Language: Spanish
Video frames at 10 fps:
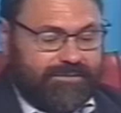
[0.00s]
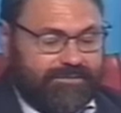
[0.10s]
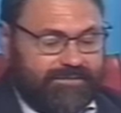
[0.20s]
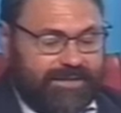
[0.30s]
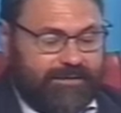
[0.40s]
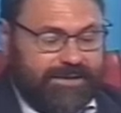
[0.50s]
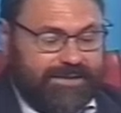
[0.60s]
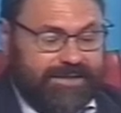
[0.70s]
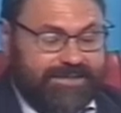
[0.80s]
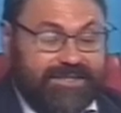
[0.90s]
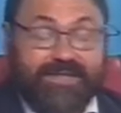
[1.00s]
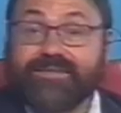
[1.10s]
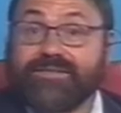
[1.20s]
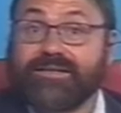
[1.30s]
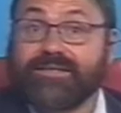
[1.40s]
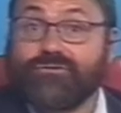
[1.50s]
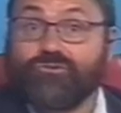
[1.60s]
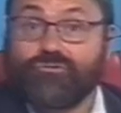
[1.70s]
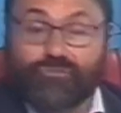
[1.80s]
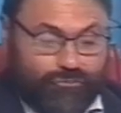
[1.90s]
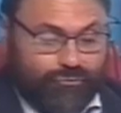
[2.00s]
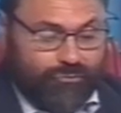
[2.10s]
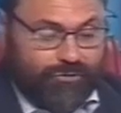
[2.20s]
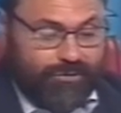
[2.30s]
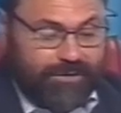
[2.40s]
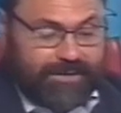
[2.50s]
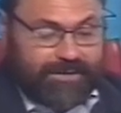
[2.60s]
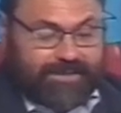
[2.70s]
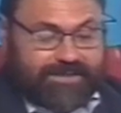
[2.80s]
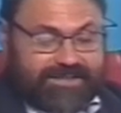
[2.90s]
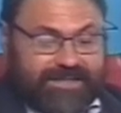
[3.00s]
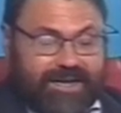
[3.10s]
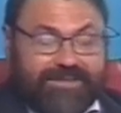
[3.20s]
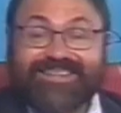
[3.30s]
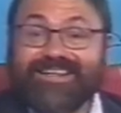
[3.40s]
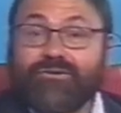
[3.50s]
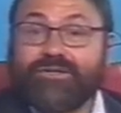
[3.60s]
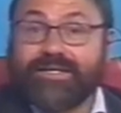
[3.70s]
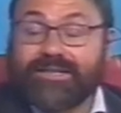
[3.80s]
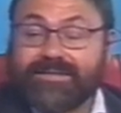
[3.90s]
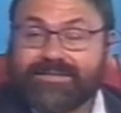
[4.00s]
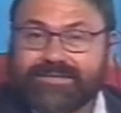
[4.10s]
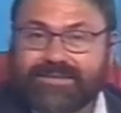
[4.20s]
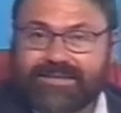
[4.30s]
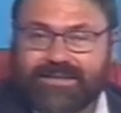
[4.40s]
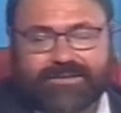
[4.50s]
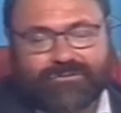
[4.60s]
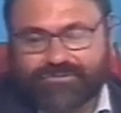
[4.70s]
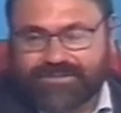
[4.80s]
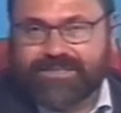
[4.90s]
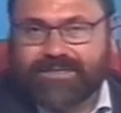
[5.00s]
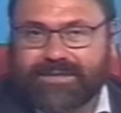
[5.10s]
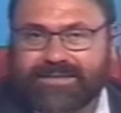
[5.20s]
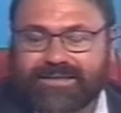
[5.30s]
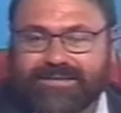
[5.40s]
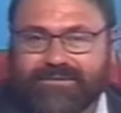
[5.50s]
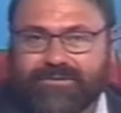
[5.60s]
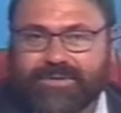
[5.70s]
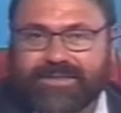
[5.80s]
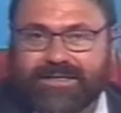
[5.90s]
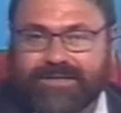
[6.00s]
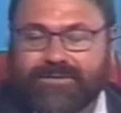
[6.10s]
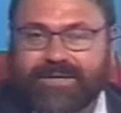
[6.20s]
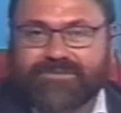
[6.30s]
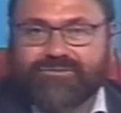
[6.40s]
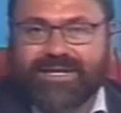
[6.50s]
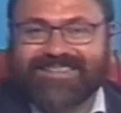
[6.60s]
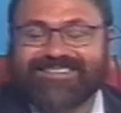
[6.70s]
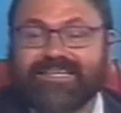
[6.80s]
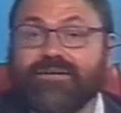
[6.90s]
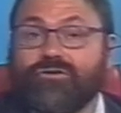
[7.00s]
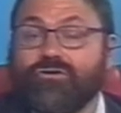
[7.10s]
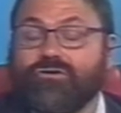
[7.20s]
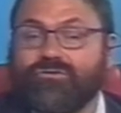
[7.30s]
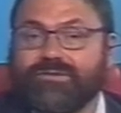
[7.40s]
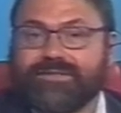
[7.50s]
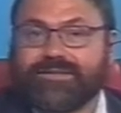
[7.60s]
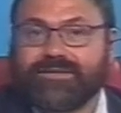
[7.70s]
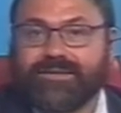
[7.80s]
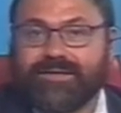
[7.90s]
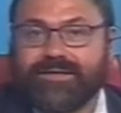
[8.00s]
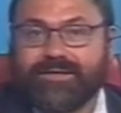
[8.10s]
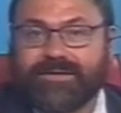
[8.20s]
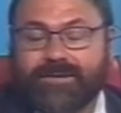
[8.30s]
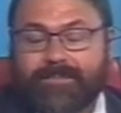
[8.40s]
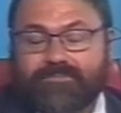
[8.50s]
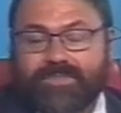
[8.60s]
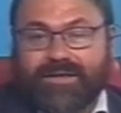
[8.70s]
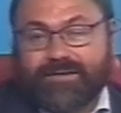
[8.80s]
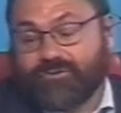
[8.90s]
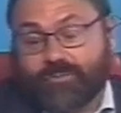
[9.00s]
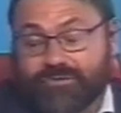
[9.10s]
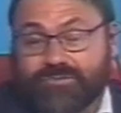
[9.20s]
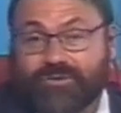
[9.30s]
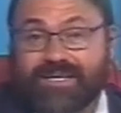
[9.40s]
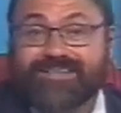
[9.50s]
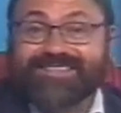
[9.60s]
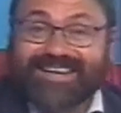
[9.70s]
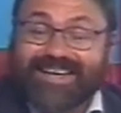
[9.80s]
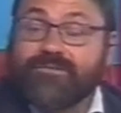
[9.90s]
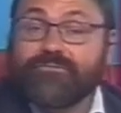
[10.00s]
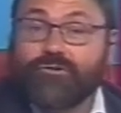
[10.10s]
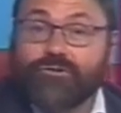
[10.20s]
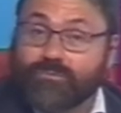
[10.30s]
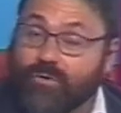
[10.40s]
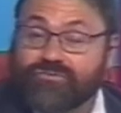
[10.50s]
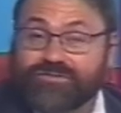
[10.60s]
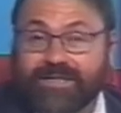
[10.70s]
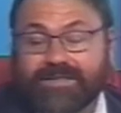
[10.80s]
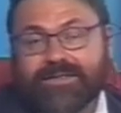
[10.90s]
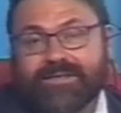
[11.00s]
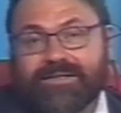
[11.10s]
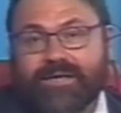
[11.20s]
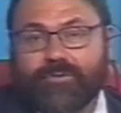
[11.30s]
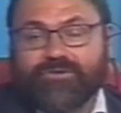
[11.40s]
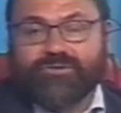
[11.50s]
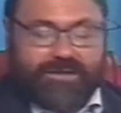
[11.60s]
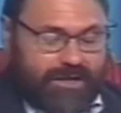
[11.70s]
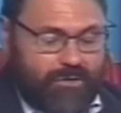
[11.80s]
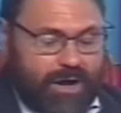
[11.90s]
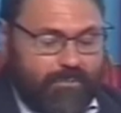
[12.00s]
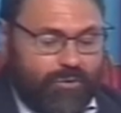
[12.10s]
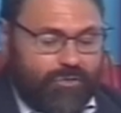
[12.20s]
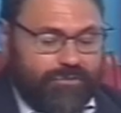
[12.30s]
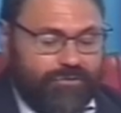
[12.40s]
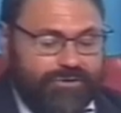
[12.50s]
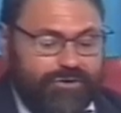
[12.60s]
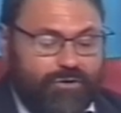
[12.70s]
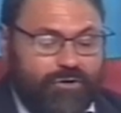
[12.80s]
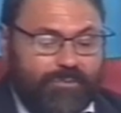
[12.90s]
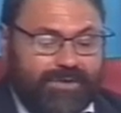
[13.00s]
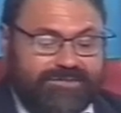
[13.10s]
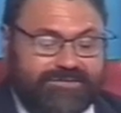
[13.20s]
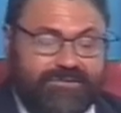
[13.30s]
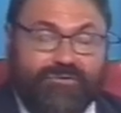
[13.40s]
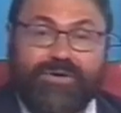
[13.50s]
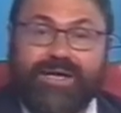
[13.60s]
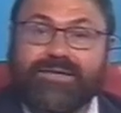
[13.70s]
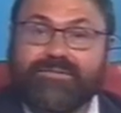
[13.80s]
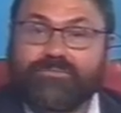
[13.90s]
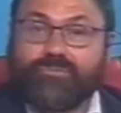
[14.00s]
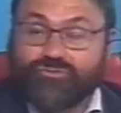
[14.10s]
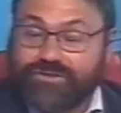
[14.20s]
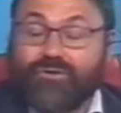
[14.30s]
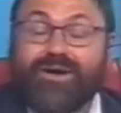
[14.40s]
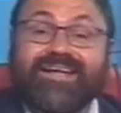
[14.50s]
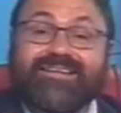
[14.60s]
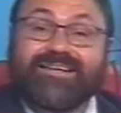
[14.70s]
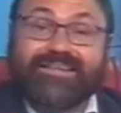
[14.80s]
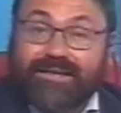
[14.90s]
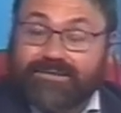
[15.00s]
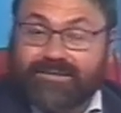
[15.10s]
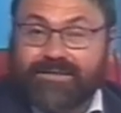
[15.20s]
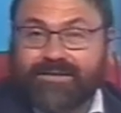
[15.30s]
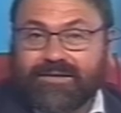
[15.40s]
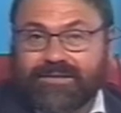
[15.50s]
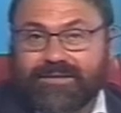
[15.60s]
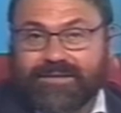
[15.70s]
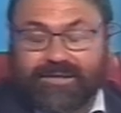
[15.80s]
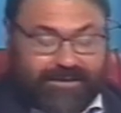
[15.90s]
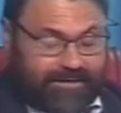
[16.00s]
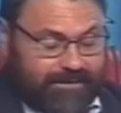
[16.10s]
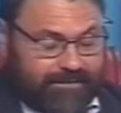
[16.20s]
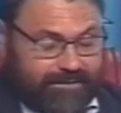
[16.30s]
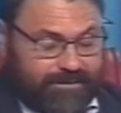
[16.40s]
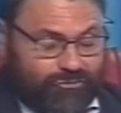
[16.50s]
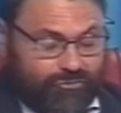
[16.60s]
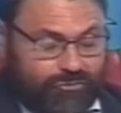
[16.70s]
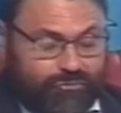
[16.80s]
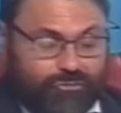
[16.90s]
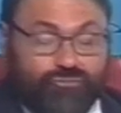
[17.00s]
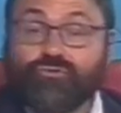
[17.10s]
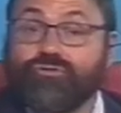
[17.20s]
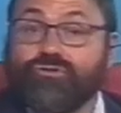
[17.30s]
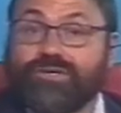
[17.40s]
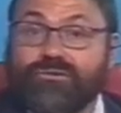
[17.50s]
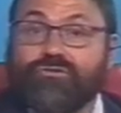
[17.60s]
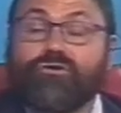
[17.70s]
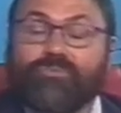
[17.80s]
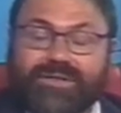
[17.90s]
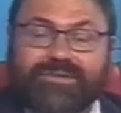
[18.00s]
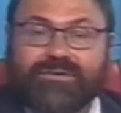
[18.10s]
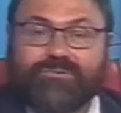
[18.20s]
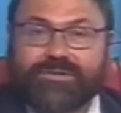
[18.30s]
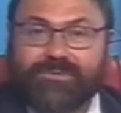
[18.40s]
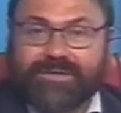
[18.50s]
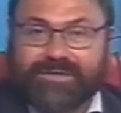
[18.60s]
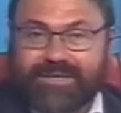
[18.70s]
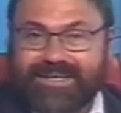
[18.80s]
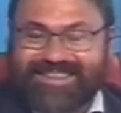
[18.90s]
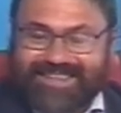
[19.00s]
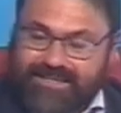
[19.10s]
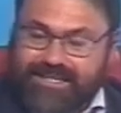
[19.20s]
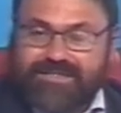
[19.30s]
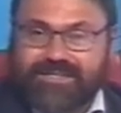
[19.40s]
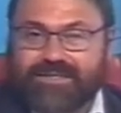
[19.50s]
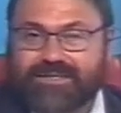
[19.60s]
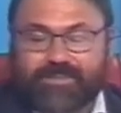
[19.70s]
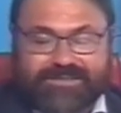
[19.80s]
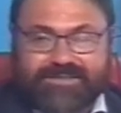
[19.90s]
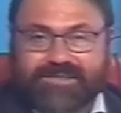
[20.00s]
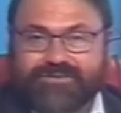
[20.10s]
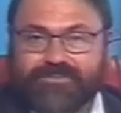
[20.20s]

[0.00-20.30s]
la banda chaqueña Rito Nocturno será la telonera de la reconocida banda del heavy metal a nivel nacional Tren Loco este, en estos próximos días en Formosa. Y es por eso que dialogamos con Rodrigo Gómez Lobey, músico e integrante de Rito Nocturno, que nos comenta justamente detalles de esta presentación.